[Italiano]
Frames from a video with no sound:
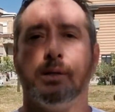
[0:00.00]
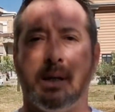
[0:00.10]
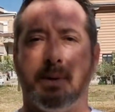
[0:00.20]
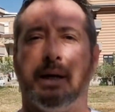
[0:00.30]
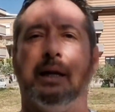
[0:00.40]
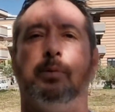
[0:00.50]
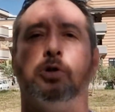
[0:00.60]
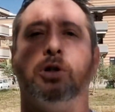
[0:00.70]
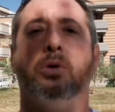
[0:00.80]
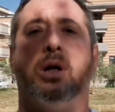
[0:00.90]
Sì, perché la
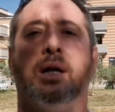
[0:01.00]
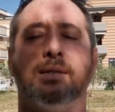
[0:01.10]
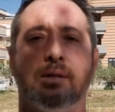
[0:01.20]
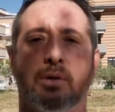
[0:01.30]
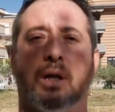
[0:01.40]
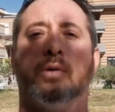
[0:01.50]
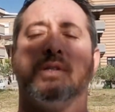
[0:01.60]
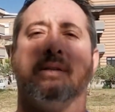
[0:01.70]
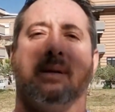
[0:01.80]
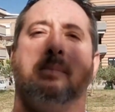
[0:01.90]
procedura ragazzi non è
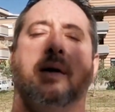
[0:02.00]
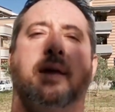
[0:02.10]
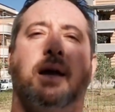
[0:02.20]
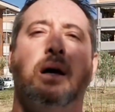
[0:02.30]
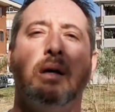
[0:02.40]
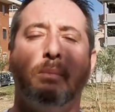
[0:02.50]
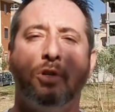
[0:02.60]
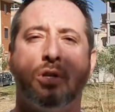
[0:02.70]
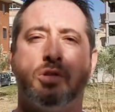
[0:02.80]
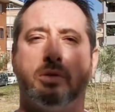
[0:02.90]
così drammatica,
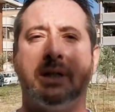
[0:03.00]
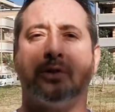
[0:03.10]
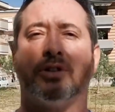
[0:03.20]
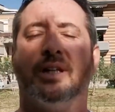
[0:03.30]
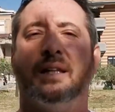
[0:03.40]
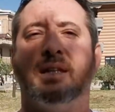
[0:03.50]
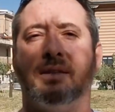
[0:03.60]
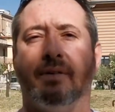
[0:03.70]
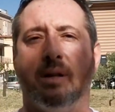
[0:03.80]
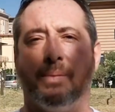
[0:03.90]
bisogna soltanto stare
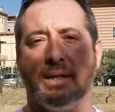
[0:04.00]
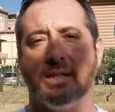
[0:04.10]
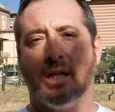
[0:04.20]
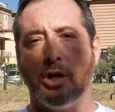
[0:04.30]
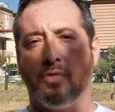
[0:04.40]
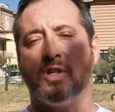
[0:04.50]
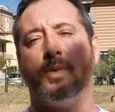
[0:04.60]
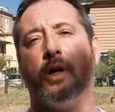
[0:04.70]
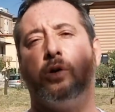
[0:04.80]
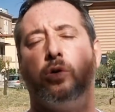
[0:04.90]
attenti ai vari passi che io vi
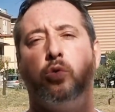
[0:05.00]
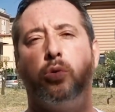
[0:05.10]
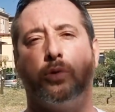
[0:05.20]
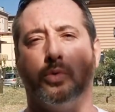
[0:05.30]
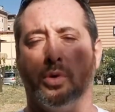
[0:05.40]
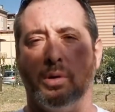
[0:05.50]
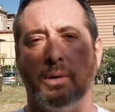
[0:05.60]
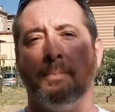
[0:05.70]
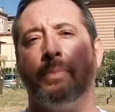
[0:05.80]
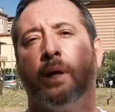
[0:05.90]
spiegherò uno ad
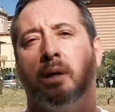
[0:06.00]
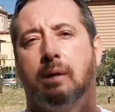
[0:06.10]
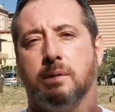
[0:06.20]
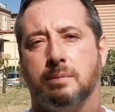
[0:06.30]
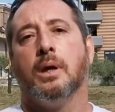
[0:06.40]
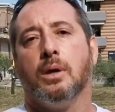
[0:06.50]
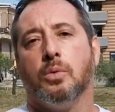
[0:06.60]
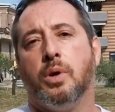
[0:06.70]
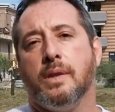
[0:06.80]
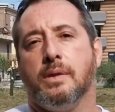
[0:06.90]
uno.
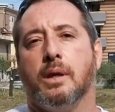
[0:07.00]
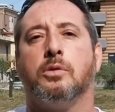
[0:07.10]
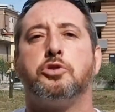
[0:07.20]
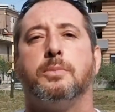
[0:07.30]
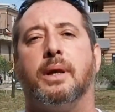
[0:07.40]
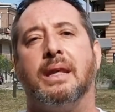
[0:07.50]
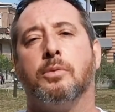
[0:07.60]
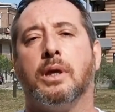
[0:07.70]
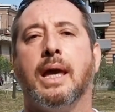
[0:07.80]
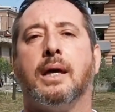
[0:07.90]
Quindi non ci
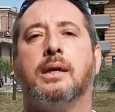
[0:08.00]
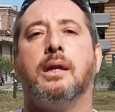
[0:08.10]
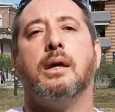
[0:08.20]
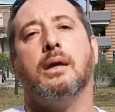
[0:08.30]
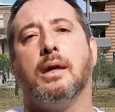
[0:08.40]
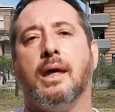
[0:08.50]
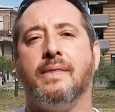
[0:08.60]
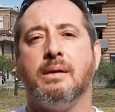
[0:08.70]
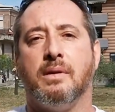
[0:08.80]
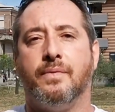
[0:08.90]
perdiamo in chiacchiere e
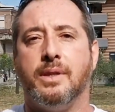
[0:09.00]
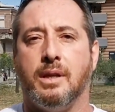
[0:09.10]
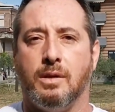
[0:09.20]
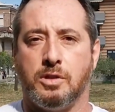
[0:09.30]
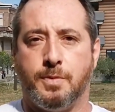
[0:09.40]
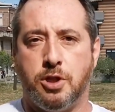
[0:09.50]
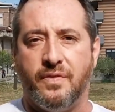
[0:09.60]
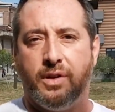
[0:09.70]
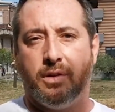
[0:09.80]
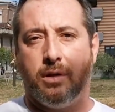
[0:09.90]
andiamo a vedere nello
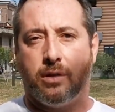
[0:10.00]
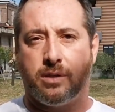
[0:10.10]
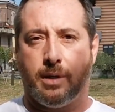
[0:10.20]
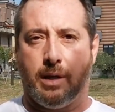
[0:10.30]
specifico di cosa